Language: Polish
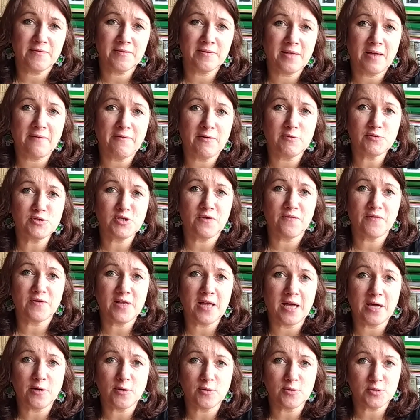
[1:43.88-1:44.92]
dawał się
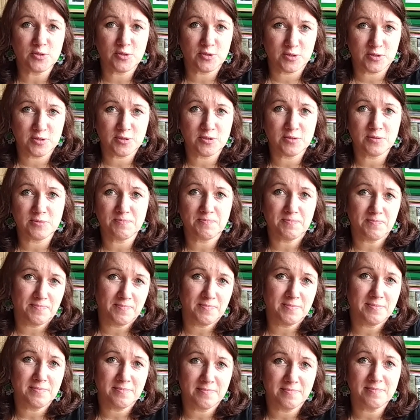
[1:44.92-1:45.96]
wynająć
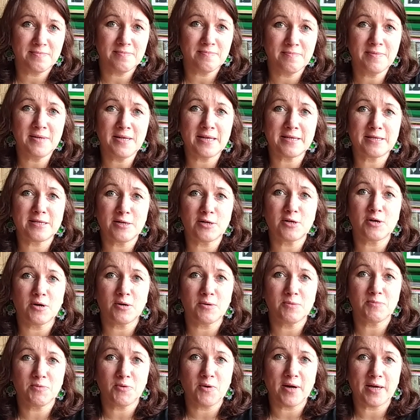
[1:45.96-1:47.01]
Byle
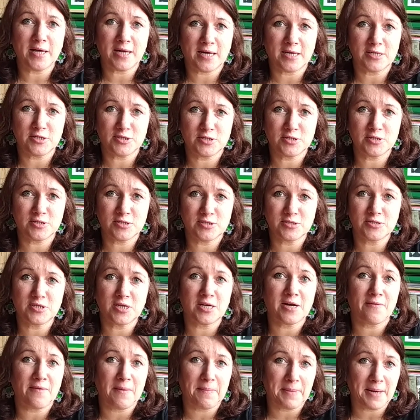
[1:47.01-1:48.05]
tylko była jakaś
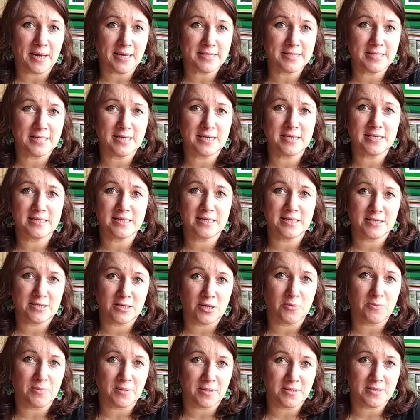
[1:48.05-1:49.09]
ciekawa praca i
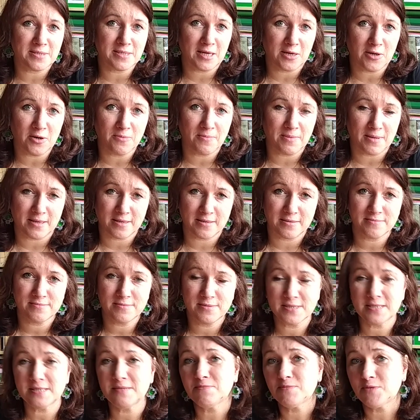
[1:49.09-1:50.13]
dobry zarobek.
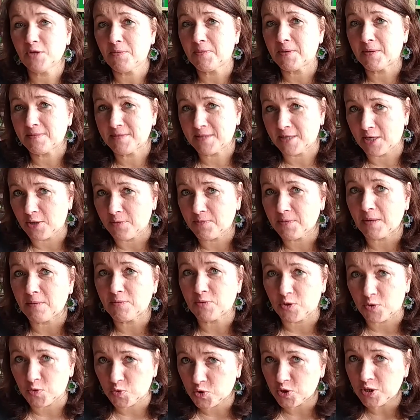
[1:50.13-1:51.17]
Z tym dobrym zarobkiem
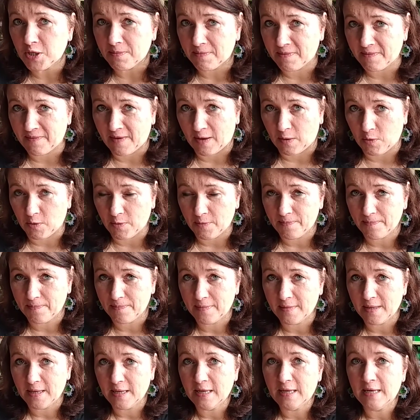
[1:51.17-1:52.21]
to różnie bywało.
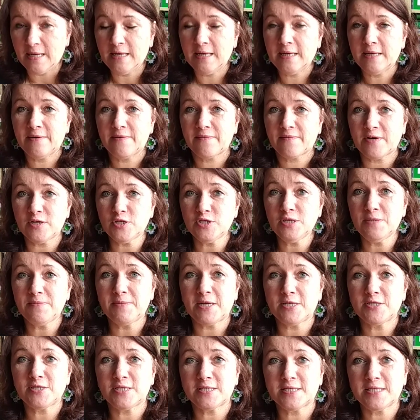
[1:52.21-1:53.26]
W każdym
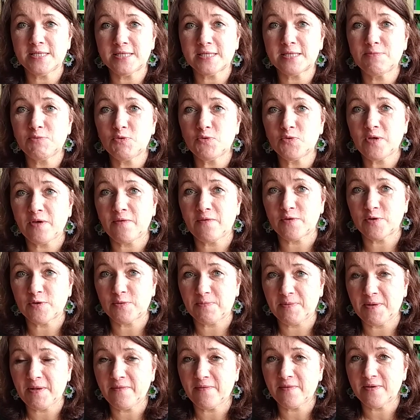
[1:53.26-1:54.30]
razie zysk był
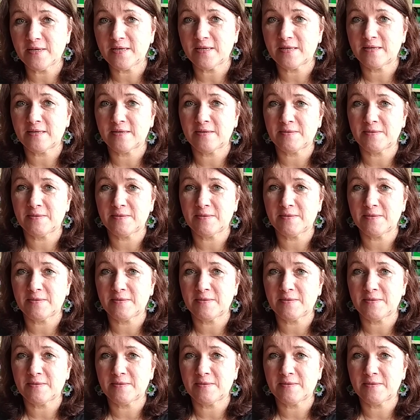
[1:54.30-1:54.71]
niewątpliwy